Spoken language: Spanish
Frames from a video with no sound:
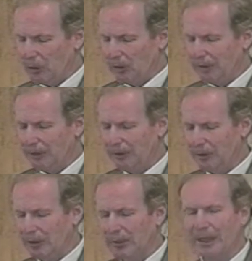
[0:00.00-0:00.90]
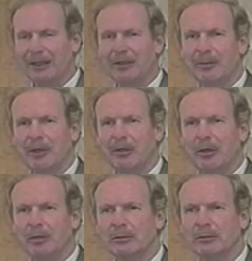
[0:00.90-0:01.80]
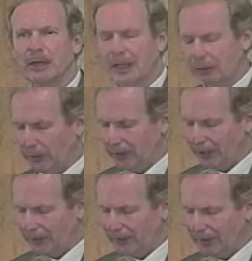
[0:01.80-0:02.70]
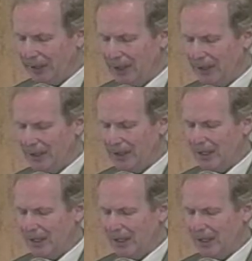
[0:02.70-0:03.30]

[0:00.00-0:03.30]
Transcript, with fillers: concepto de participación de la sociedad civil,